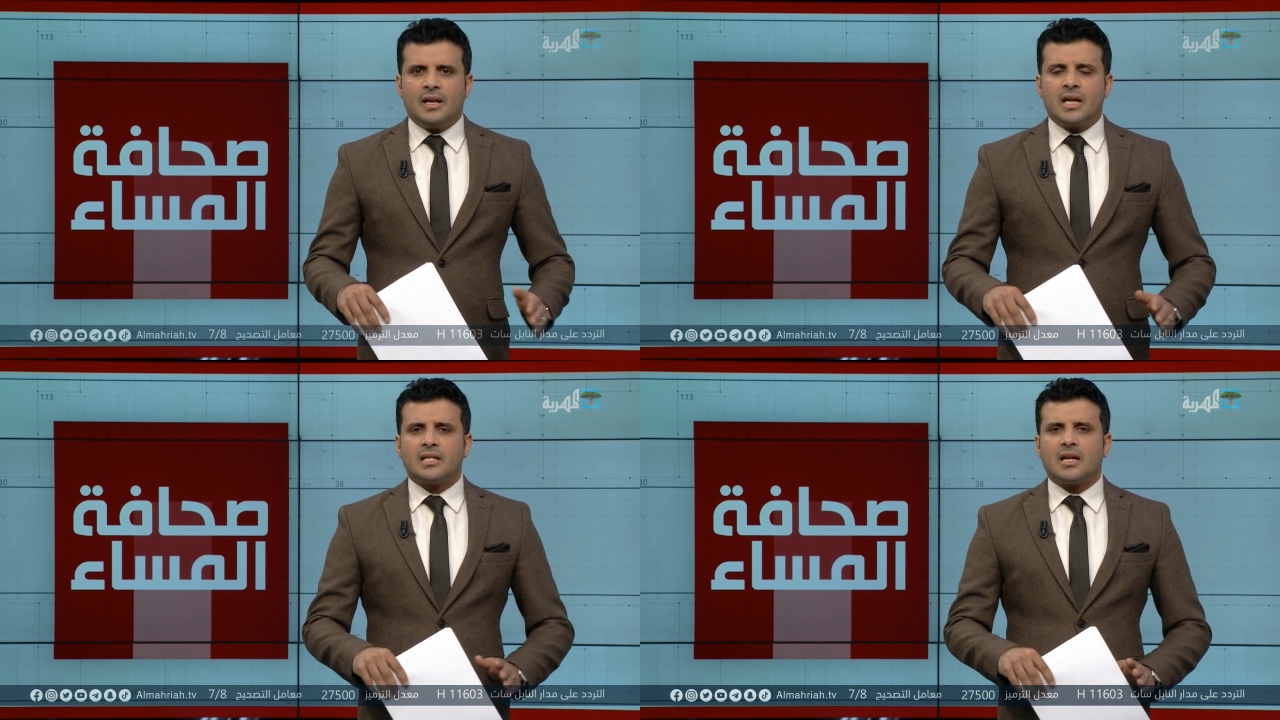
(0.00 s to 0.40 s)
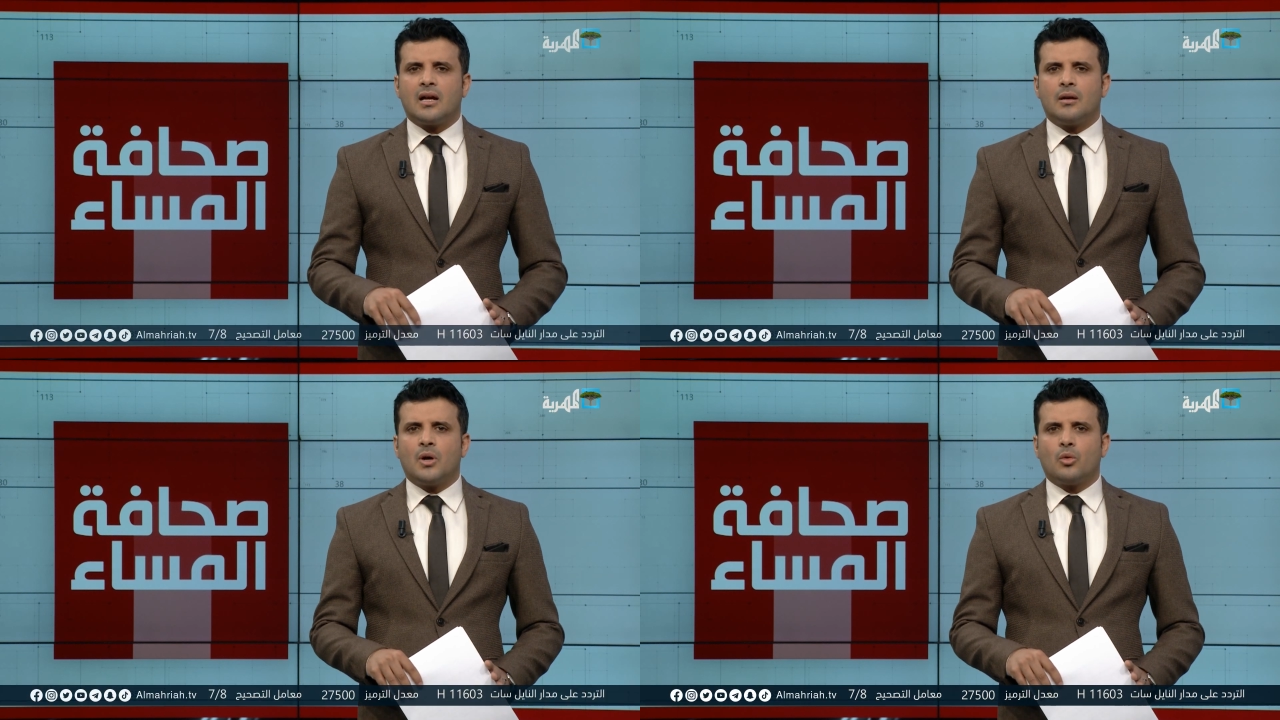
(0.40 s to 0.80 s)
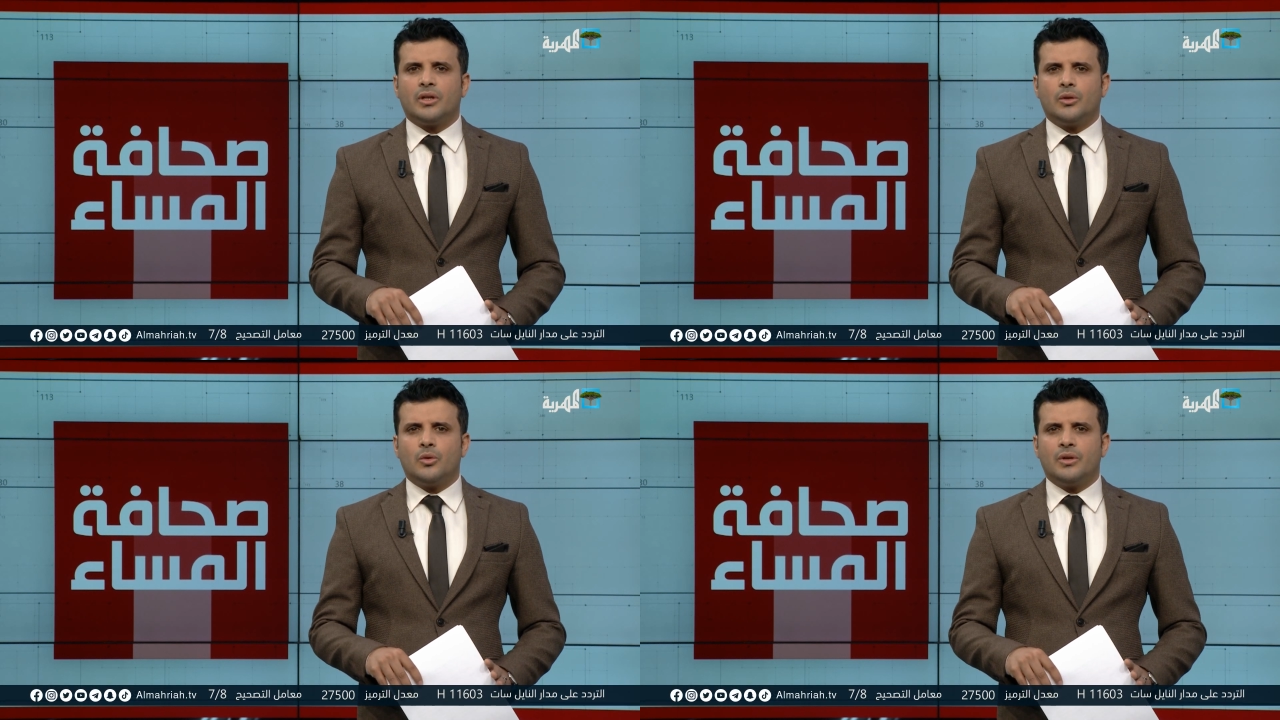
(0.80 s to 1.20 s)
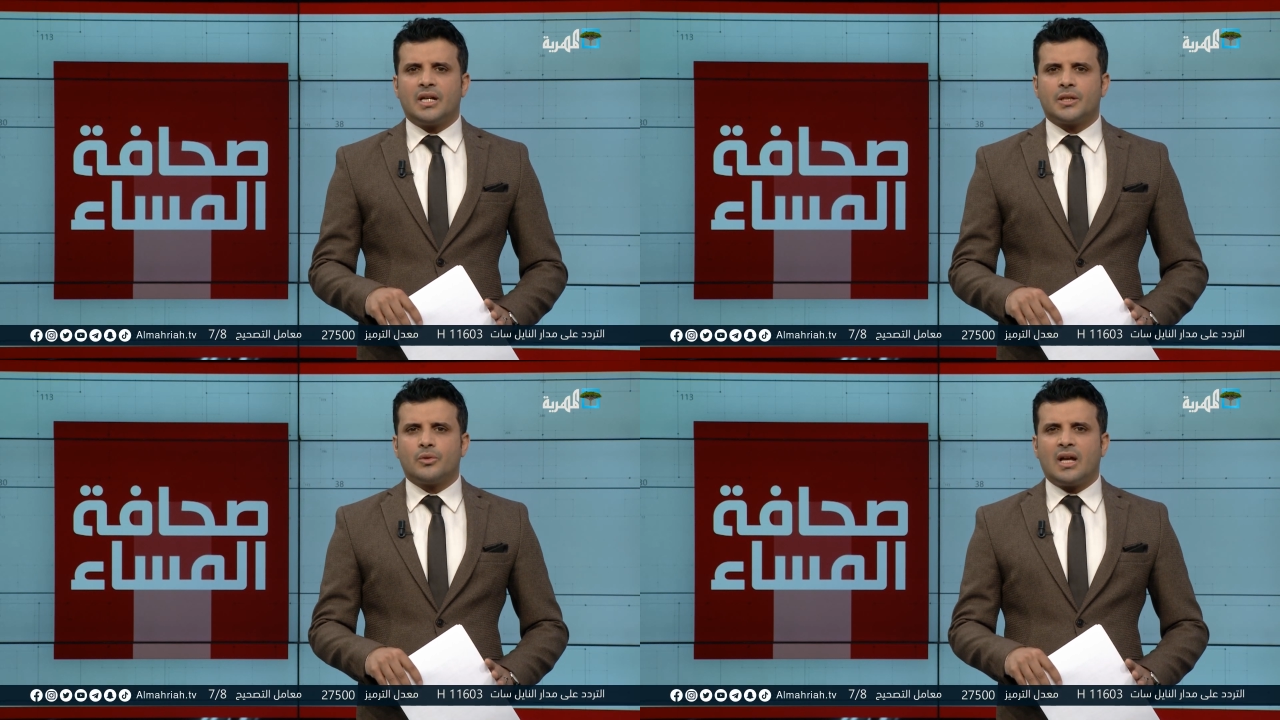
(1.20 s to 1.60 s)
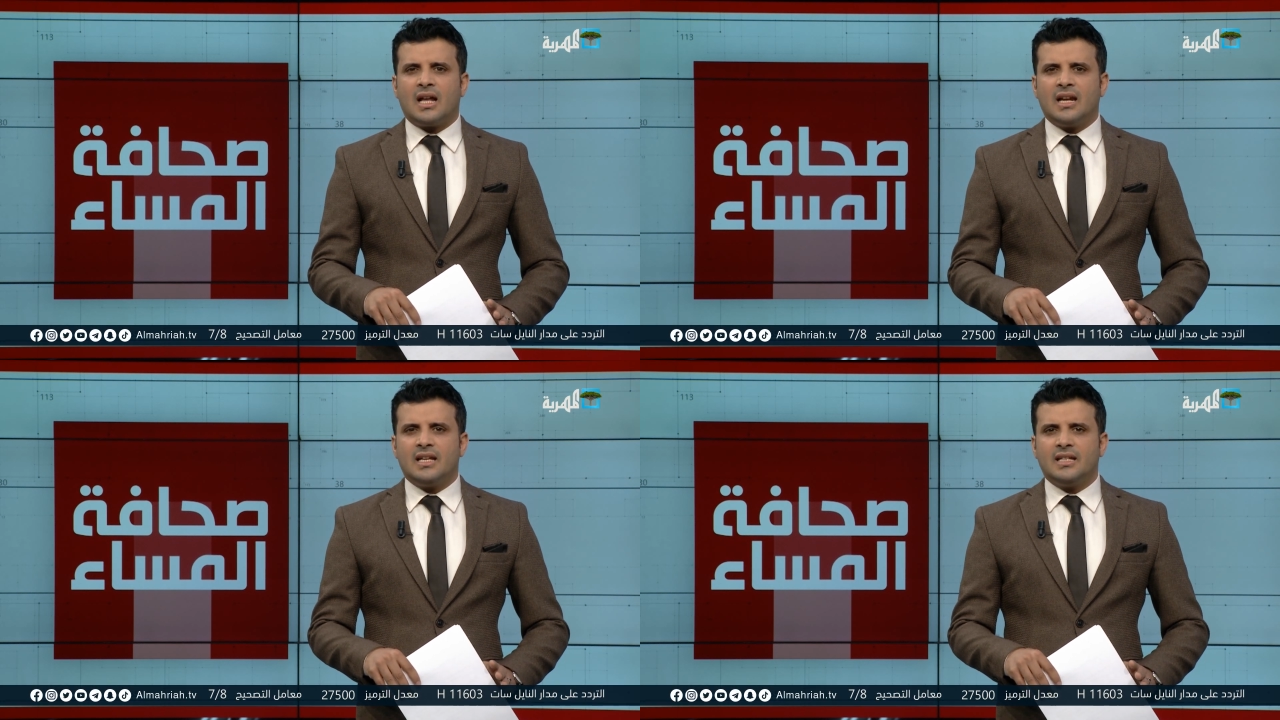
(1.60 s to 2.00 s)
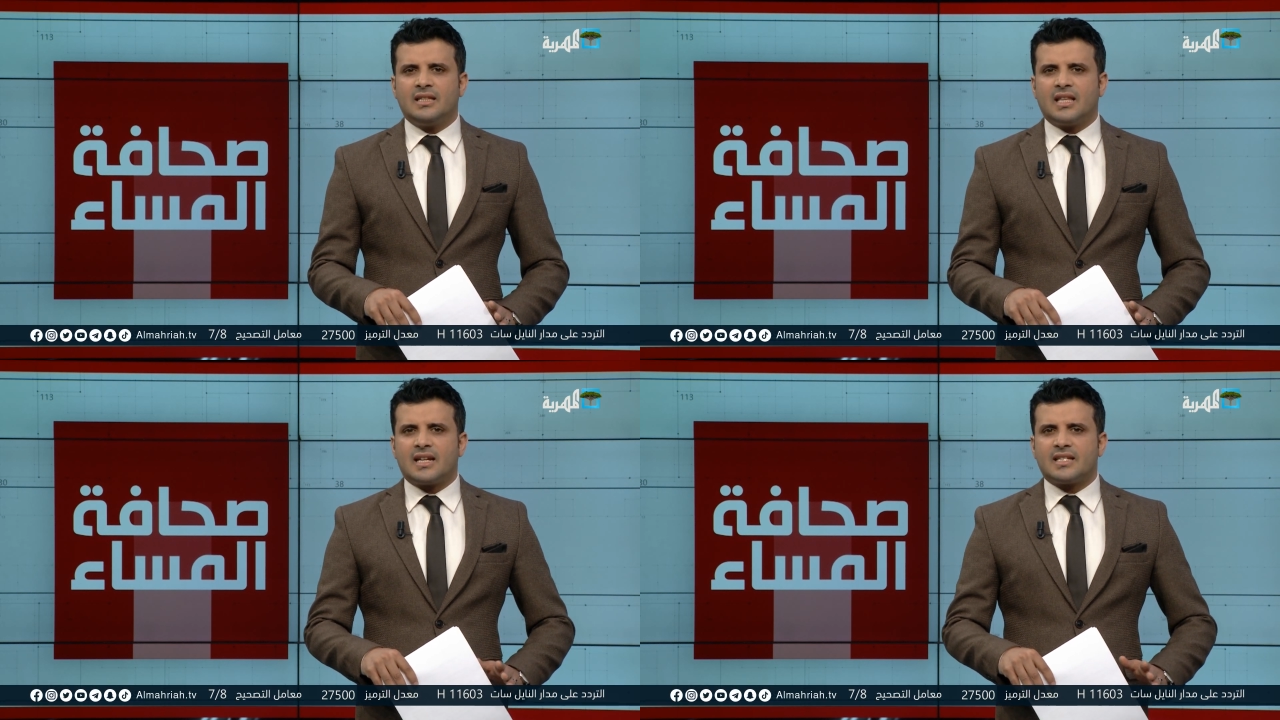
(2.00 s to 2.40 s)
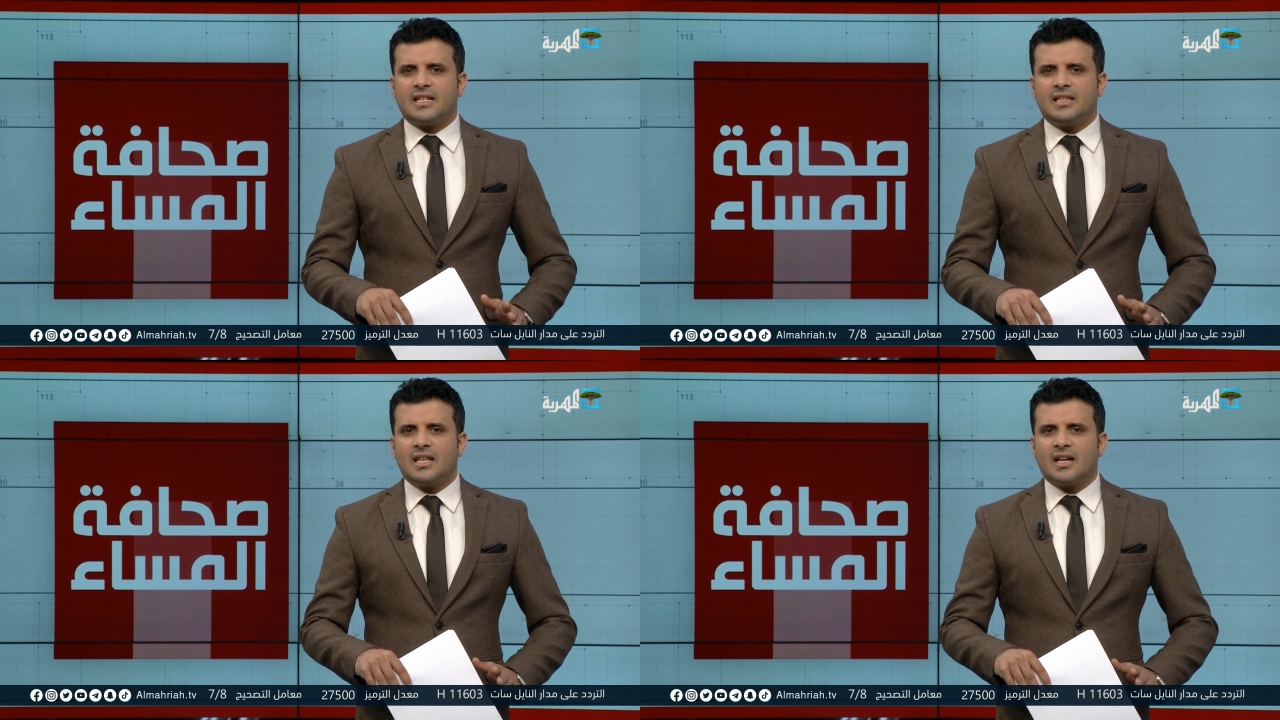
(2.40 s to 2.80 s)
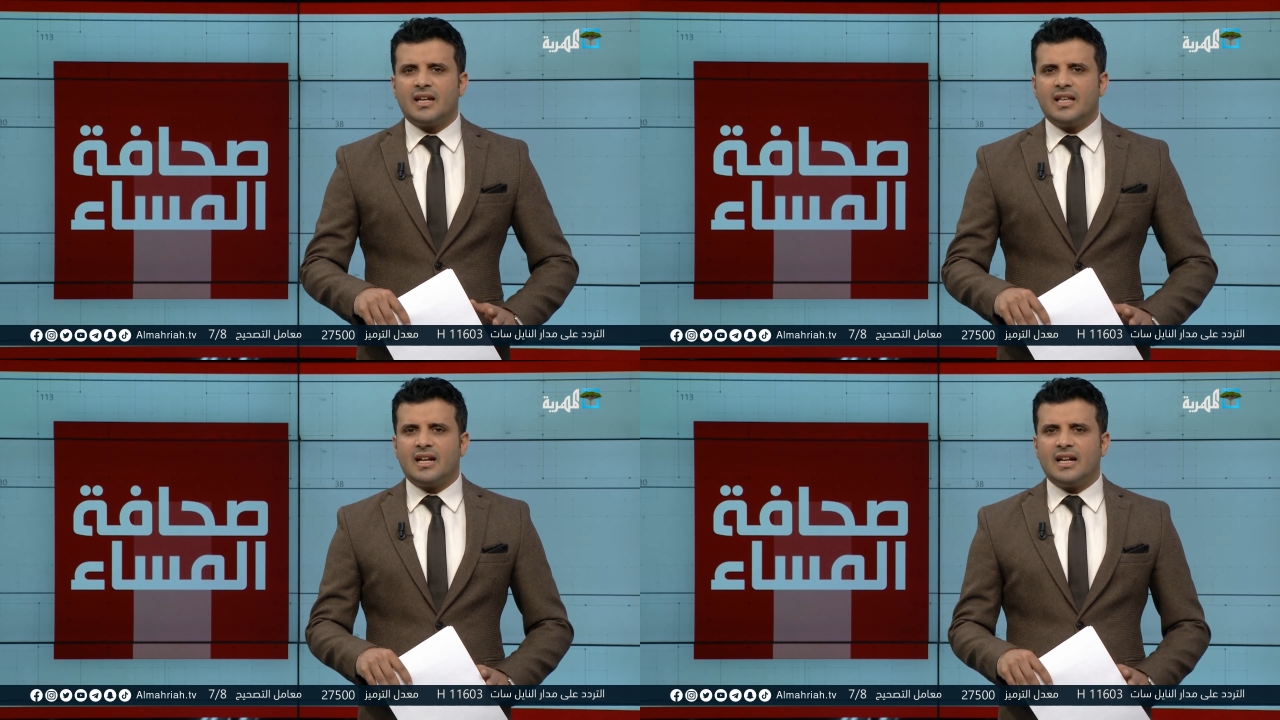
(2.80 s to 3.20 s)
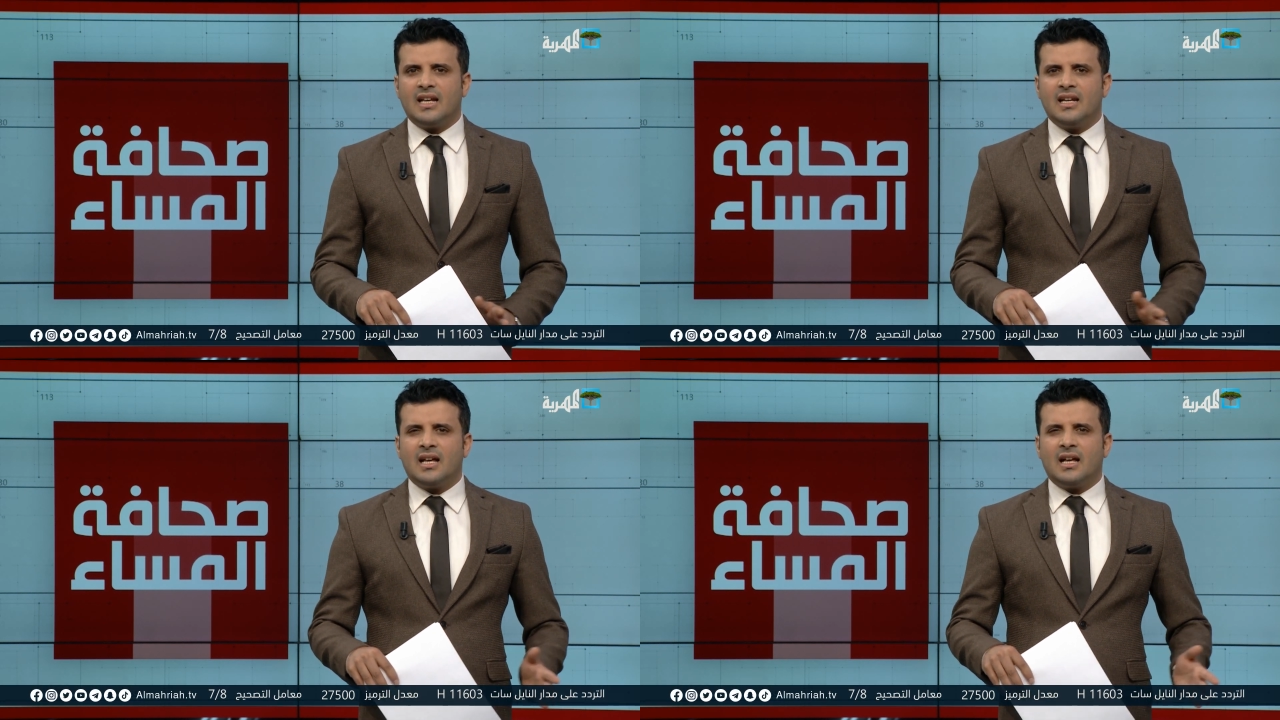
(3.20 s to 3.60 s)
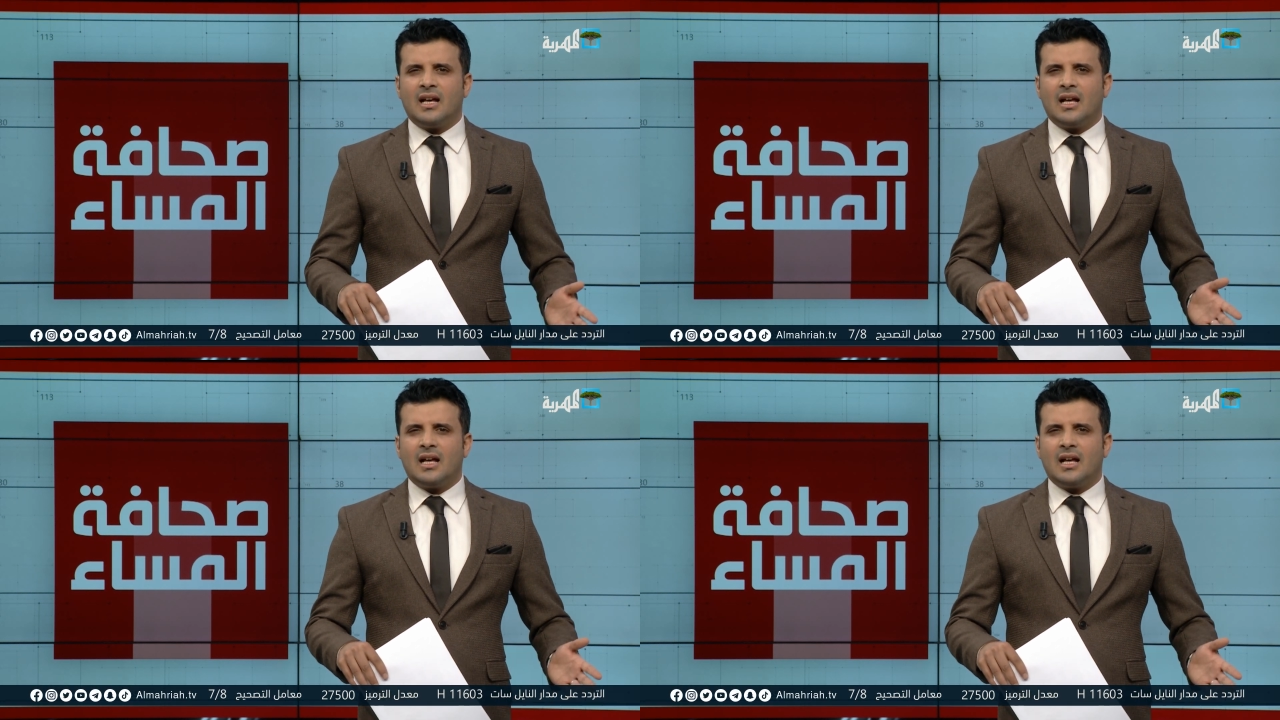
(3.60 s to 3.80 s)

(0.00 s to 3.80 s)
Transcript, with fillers: نشر موقع ناشونال انترسيت تقريرا عن